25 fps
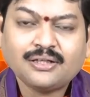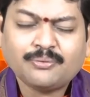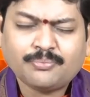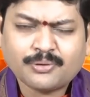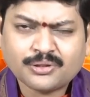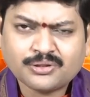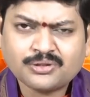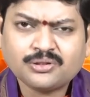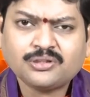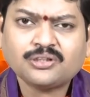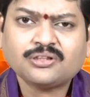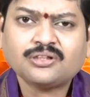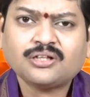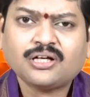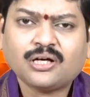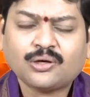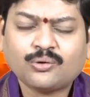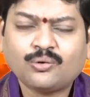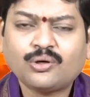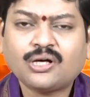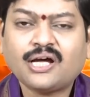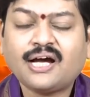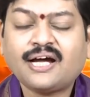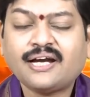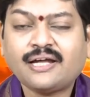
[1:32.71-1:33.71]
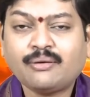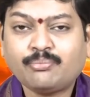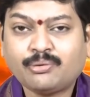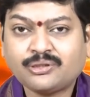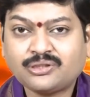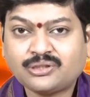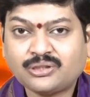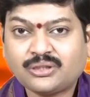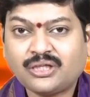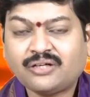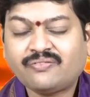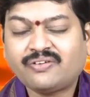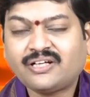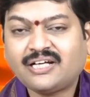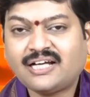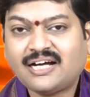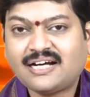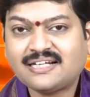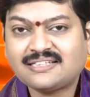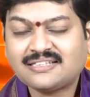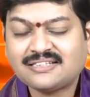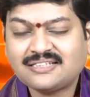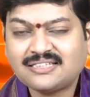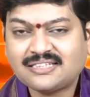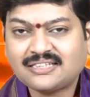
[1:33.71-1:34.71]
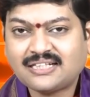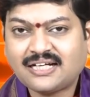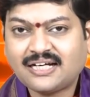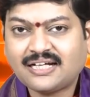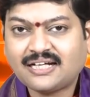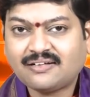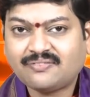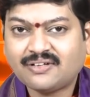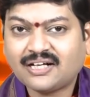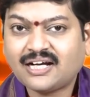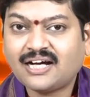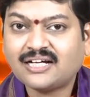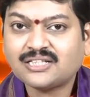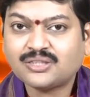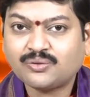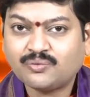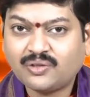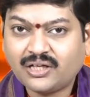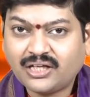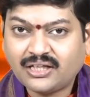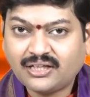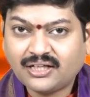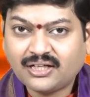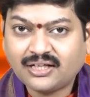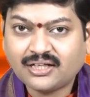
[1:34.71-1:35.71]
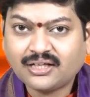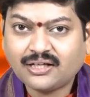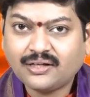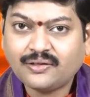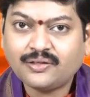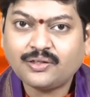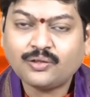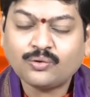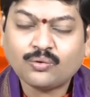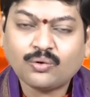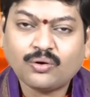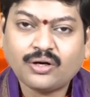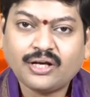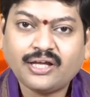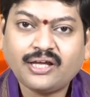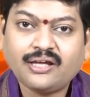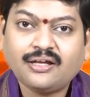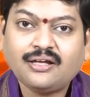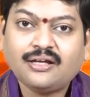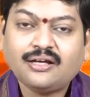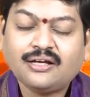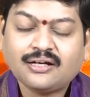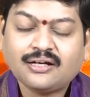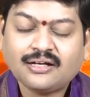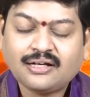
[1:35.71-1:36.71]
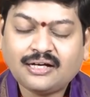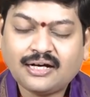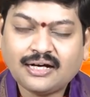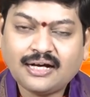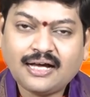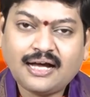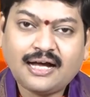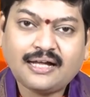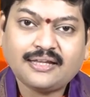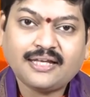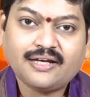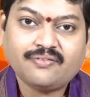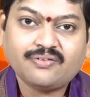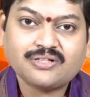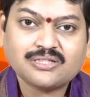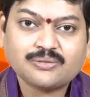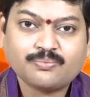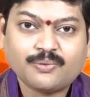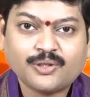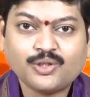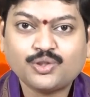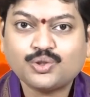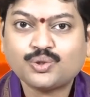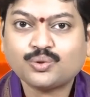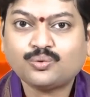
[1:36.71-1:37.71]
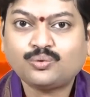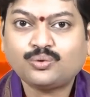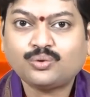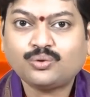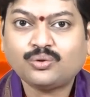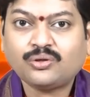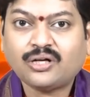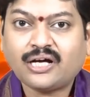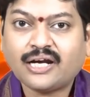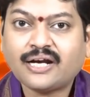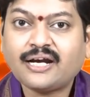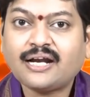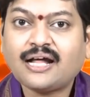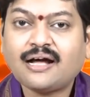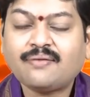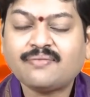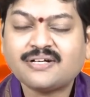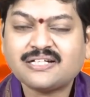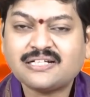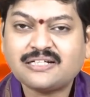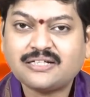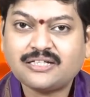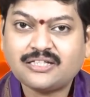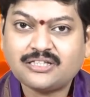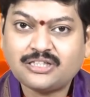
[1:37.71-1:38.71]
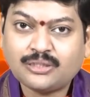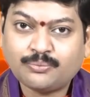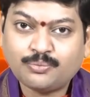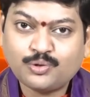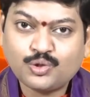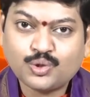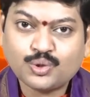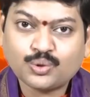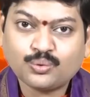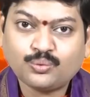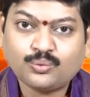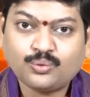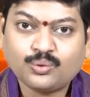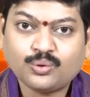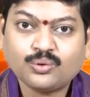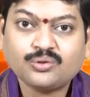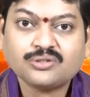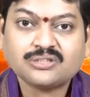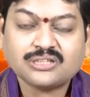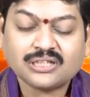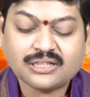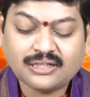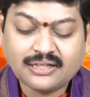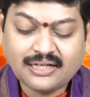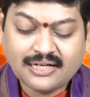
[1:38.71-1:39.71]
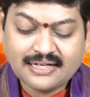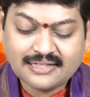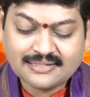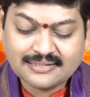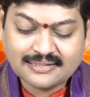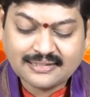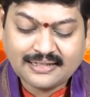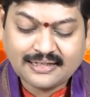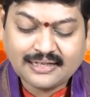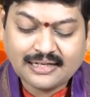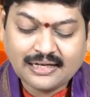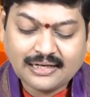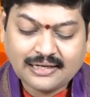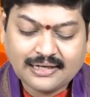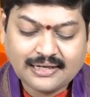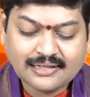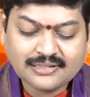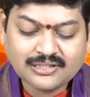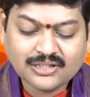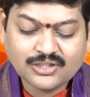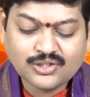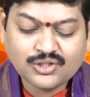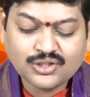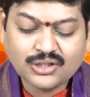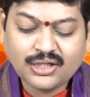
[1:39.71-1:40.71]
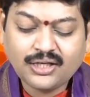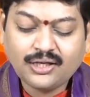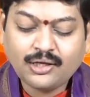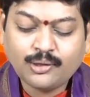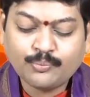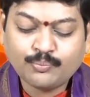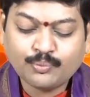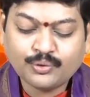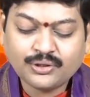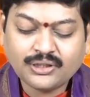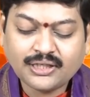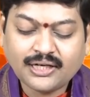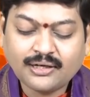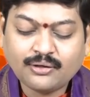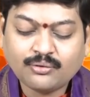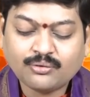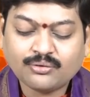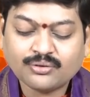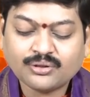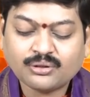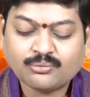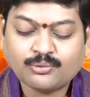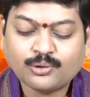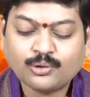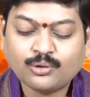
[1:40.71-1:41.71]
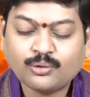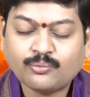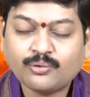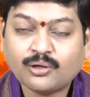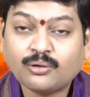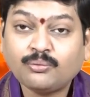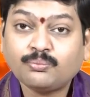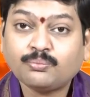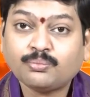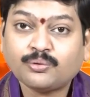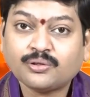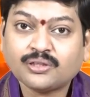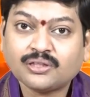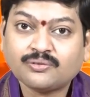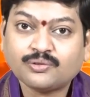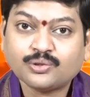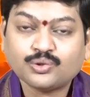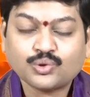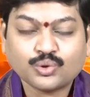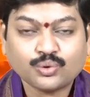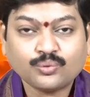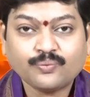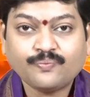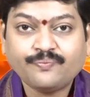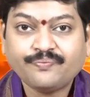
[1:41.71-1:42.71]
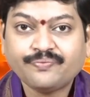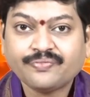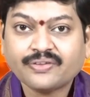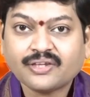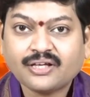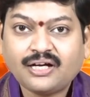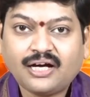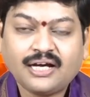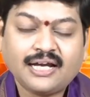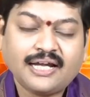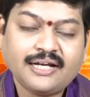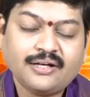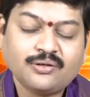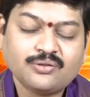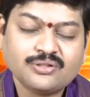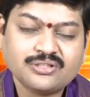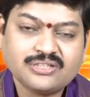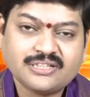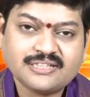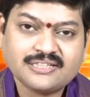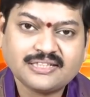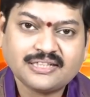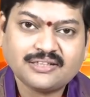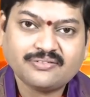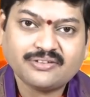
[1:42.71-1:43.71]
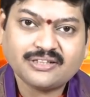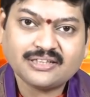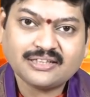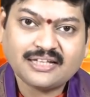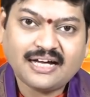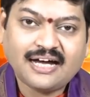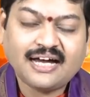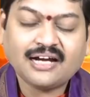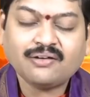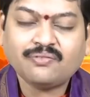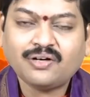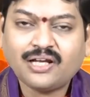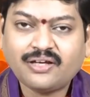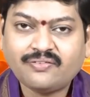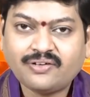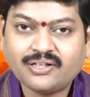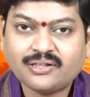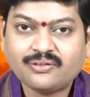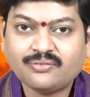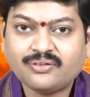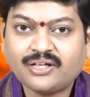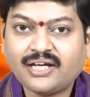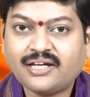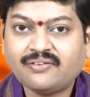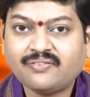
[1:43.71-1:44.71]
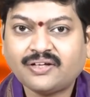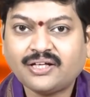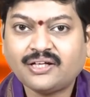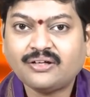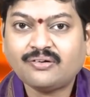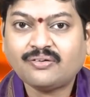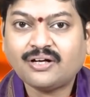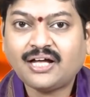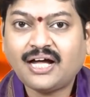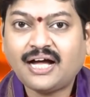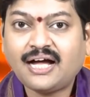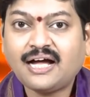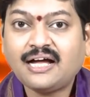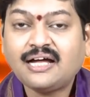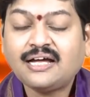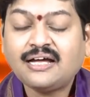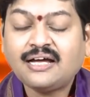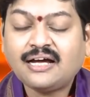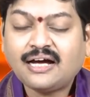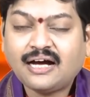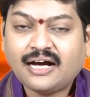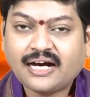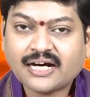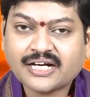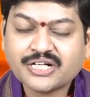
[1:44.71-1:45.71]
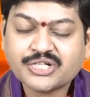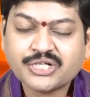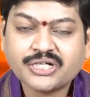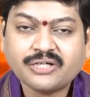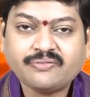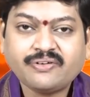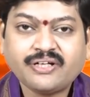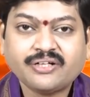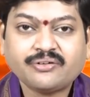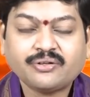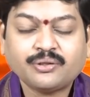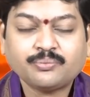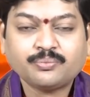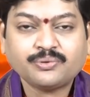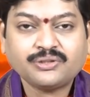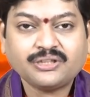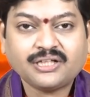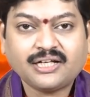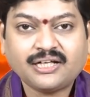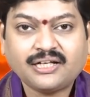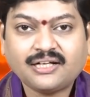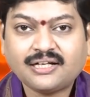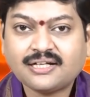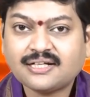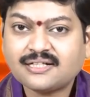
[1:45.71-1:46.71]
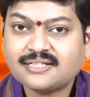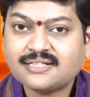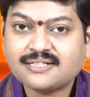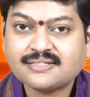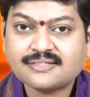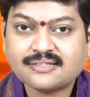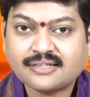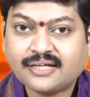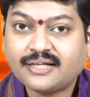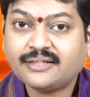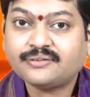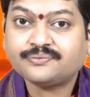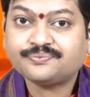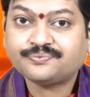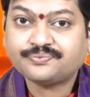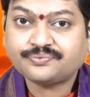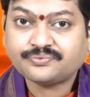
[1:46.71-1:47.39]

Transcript: ప్రస్తుతం కరోనా నేపథ్యంలో ఇవన్నీ ఆచరించడానికి అవకాశం లేదు కనుక ఇంట్లోనే గంగాదేవిని స్మరించుకుంటూ హరినామాలని జపించుకుంటూ చక్కగా ఆ స్నానాలను ఆచరించి ఈ పుణ్యాన్ని కొంతవరకు మనం పొందవచ్చు అలానే రోజు చేసేటువంటి దానములు ఏవైతే ఉన్నాయో ఇవన్నీ కూడా అక్షయమైనటువంటి పుణ్యాన్ని కలగజేస్తాయి